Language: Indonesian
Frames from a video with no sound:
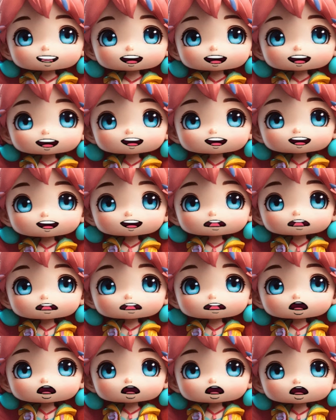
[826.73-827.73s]
waktunya
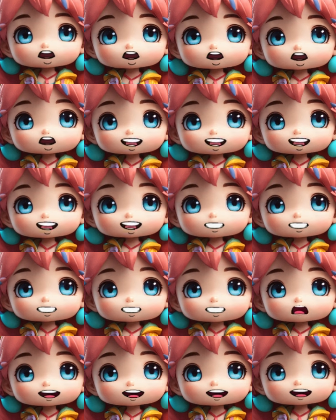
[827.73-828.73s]
makan siang.
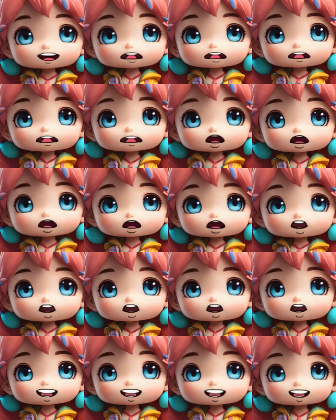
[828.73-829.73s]
Dia
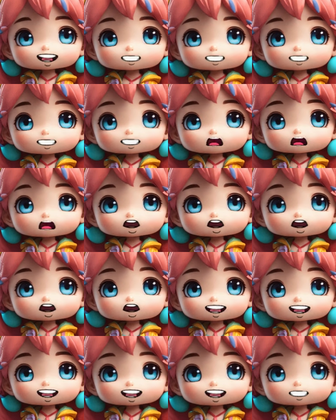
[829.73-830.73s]
mengakhiri
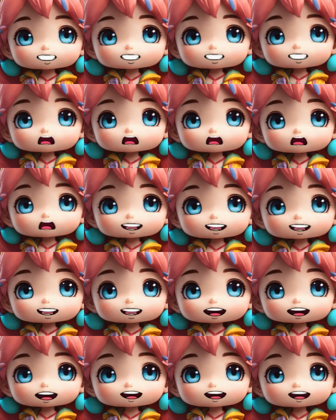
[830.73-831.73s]
panggilan dengan Ezra,
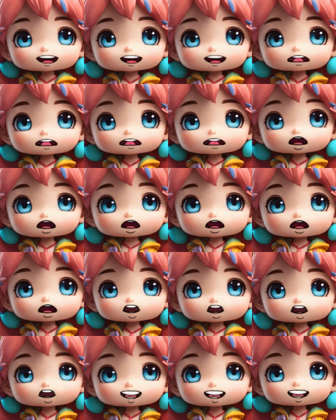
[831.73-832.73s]
mengambil
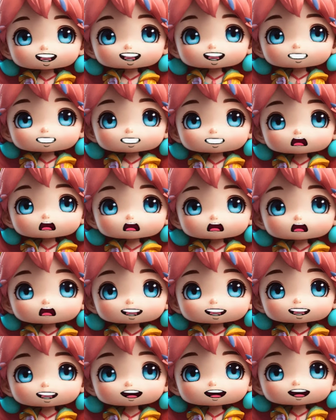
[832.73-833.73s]
foto Clara yang sedang
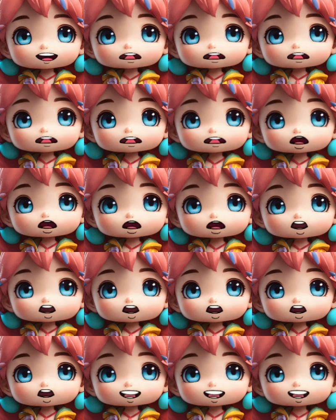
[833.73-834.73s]
tidur dan
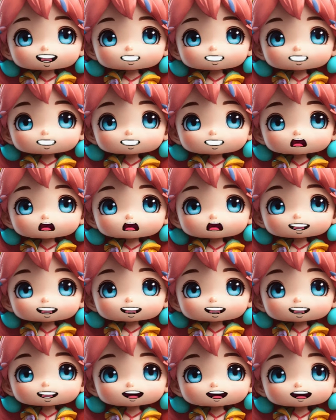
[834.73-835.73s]
mengirimkannya pada Ezra
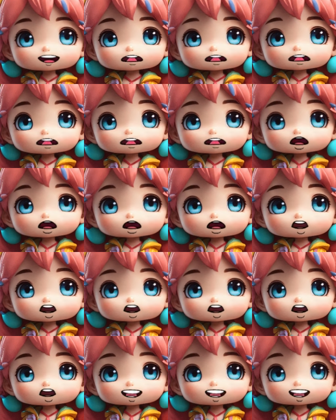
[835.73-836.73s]
sebelum makan
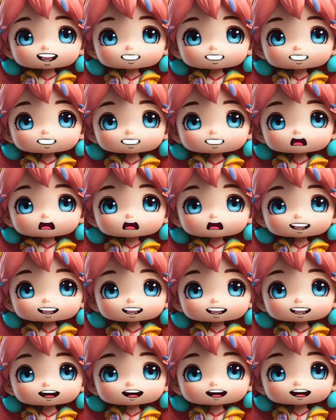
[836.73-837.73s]
siang.
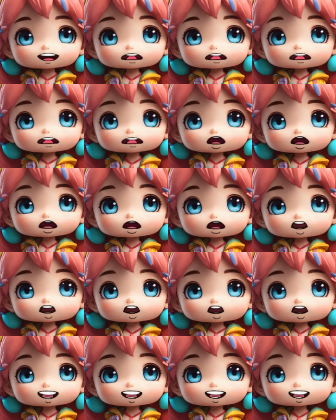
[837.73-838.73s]
Setelah
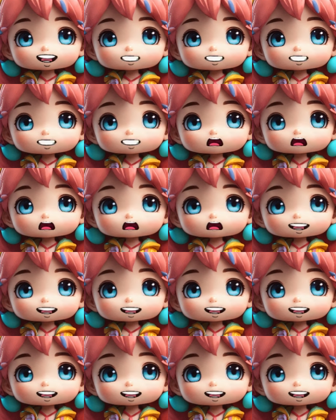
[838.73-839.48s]
selesai makan siang,